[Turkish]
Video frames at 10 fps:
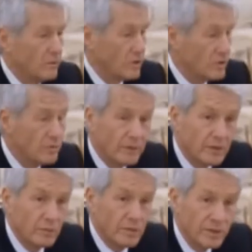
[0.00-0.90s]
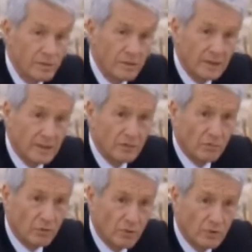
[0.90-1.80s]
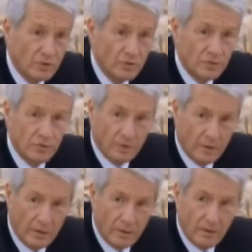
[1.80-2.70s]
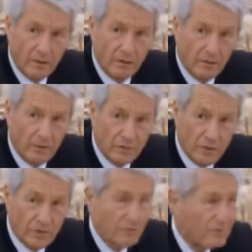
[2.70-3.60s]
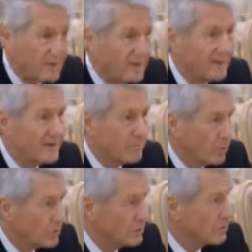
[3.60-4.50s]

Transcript: yapılan incelemelerin raporu yayınlandı. Buna göre cezaevlerinde yapılan